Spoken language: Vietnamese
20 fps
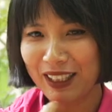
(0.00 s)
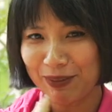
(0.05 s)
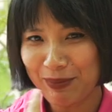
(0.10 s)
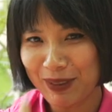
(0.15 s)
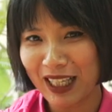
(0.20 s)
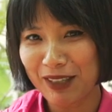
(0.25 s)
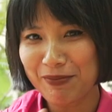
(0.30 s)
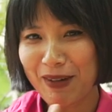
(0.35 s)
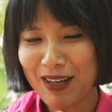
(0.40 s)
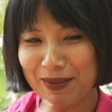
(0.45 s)
khi
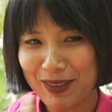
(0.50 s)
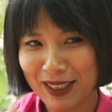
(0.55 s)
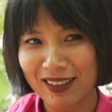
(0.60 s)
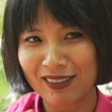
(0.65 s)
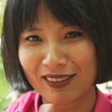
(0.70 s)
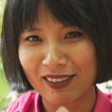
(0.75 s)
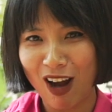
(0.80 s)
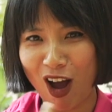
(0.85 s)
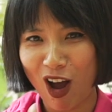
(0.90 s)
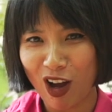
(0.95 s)
mà người bắc mà
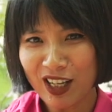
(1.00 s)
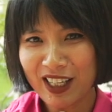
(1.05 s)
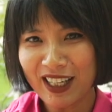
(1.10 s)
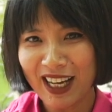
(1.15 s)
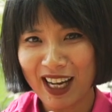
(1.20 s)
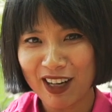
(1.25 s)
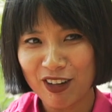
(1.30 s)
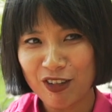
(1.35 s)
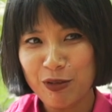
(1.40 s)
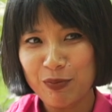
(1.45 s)
thử nói
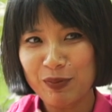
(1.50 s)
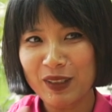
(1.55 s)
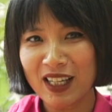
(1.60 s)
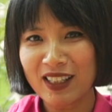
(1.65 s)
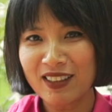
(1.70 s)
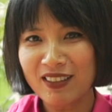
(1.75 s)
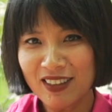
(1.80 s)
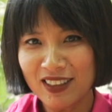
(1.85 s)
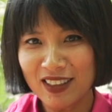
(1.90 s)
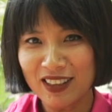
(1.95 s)
nghe nó cũng
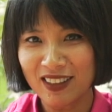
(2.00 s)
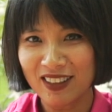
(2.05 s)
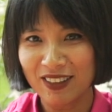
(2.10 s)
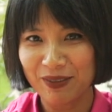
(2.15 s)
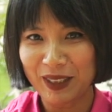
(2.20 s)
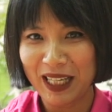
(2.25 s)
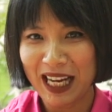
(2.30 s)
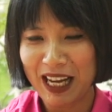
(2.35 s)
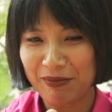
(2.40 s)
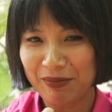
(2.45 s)
dễ thương như người
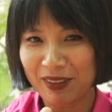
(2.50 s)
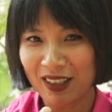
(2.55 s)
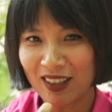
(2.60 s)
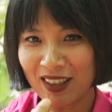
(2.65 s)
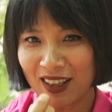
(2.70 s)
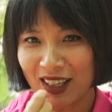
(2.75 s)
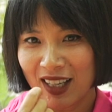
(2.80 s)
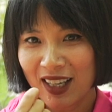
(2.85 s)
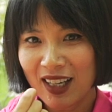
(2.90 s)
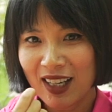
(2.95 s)
miền nam nữa
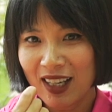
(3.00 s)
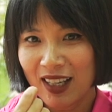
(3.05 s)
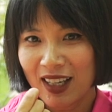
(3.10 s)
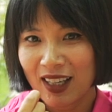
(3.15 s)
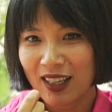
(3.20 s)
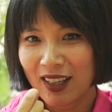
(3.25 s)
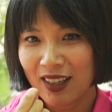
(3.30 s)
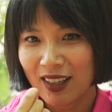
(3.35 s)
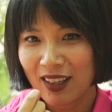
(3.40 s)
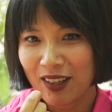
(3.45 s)

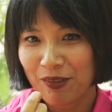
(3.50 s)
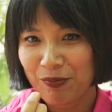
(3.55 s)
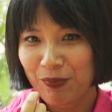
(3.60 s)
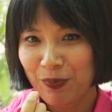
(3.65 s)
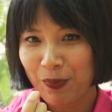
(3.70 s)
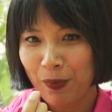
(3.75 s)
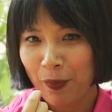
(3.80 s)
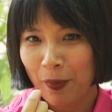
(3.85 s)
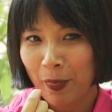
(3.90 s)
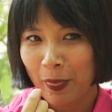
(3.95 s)
à,
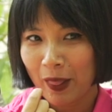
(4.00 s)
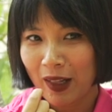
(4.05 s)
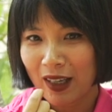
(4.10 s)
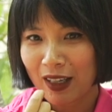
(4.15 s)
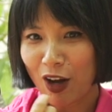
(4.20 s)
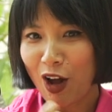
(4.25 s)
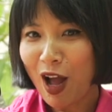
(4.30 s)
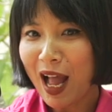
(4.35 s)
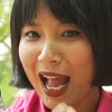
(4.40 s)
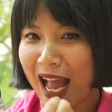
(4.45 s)

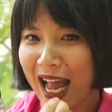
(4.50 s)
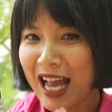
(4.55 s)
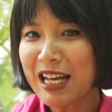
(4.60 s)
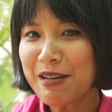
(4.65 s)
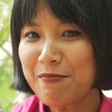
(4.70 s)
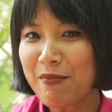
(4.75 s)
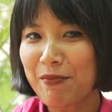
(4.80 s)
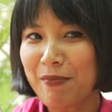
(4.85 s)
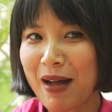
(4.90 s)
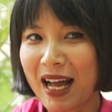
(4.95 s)
có
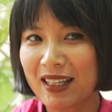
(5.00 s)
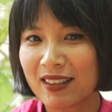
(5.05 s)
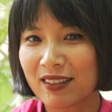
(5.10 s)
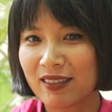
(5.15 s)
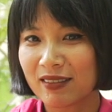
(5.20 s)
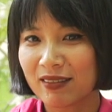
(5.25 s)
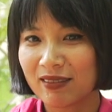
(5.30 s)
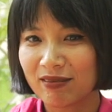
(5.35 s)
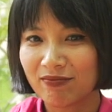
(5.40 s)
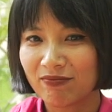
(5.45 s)
ai mà
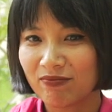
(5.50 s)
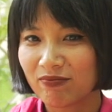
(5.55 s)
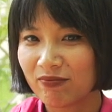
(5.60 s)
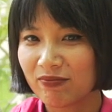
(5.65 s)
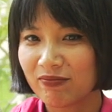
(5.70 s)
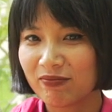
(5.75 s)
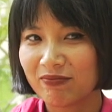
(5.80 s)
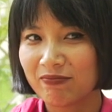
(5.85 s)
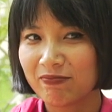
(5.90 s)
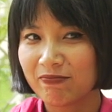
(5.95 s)
bạn
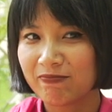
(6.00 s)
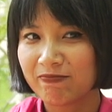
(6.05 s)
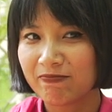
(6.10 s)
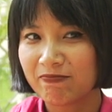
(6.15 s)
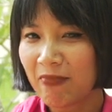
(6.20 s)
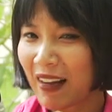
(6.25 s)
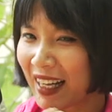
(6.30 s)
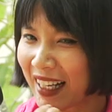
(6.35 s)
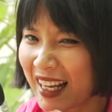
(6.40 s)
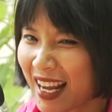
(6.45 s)

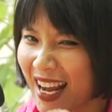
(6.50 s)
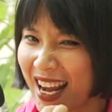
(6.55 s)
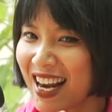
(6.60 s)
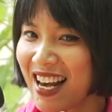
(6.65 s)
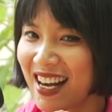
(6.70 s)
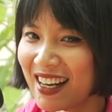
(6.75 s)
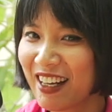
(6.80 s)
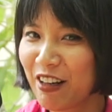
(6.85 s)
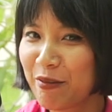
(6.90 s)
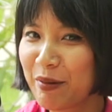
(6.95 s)
bạn nghĩ
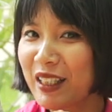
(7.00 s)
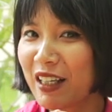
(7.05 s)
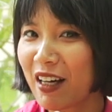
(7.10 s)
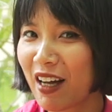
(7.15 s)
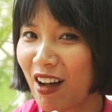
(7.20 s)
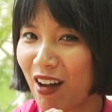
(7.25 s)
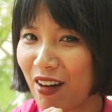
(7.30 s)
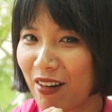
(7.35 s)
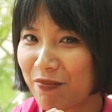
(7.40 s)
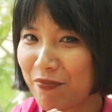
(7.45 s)
là nếu bây giờ
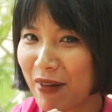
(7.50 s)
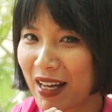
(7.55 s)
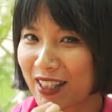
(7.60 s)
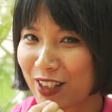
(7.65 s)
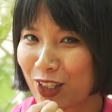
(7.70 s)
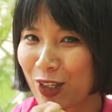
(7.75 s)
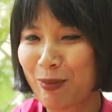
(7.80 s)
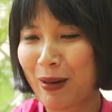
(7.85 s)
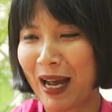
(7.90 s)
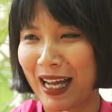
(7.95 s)
họ bạn
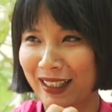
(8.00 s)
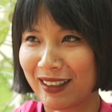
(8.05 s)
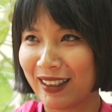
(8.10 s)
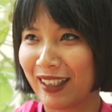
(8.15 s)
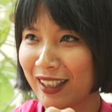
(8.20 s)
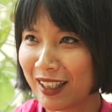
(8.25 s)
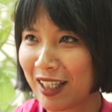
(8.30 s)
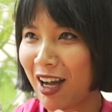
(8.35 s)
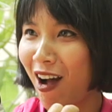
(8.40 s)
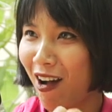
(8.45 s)
chụp hành
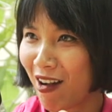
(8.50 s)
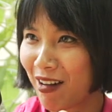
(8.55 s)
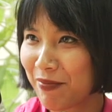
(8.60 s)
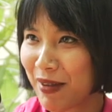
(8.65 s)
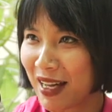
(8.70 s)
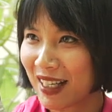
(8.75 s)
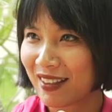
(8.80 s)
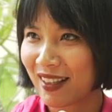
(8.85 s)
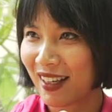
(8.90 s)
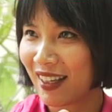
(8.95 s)
hình họ
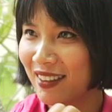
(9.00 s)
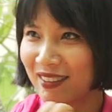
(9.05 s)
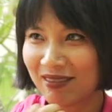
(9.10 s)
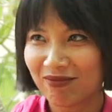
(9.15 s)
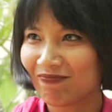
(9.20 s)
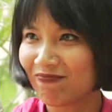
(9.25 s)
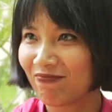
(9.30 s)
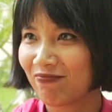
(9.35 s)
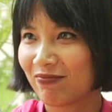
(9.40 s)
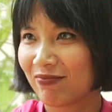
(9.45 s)
bạn sẽ
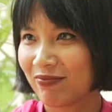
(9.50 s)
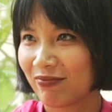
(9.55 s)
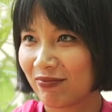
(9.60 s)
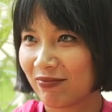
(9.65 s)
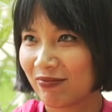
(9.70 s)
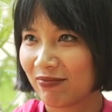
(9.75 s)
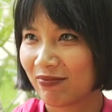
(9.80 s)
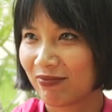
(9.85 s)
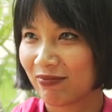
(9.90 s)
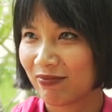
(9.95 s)

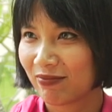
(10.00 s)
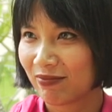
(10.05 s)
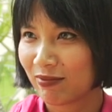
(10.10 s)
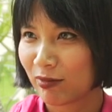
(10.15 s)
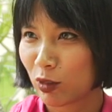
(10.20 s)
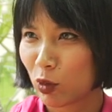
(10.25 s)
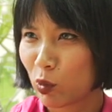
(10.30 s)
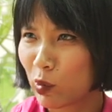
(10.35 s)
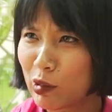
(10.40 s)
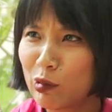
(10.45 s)

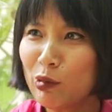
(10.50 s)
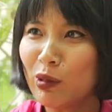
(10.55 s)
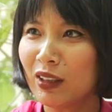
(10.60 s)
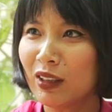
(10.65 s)
quế